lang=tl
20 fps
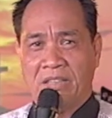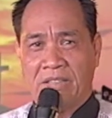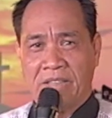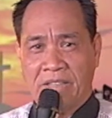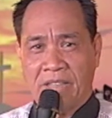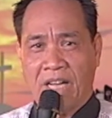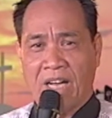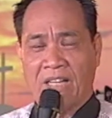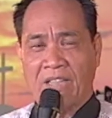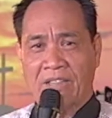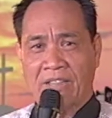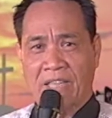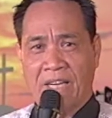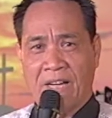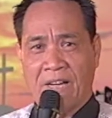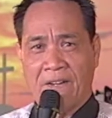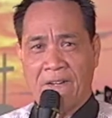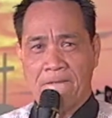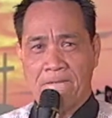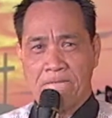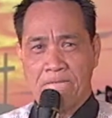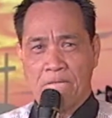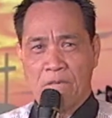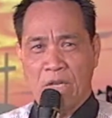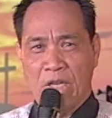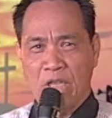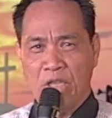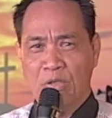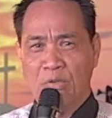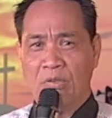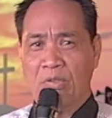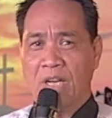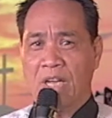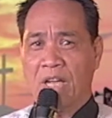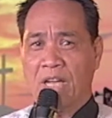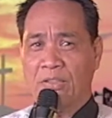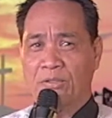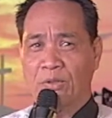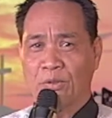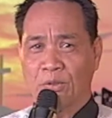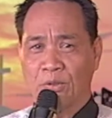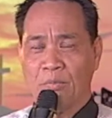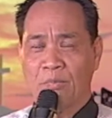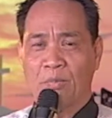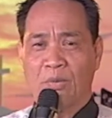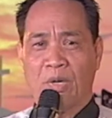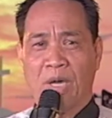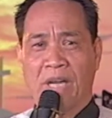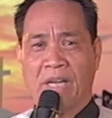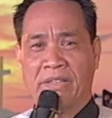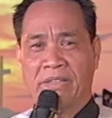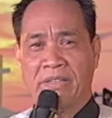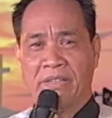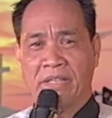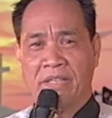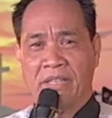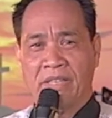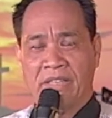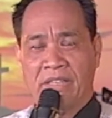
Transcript: tiyak na inyong kasusumpungan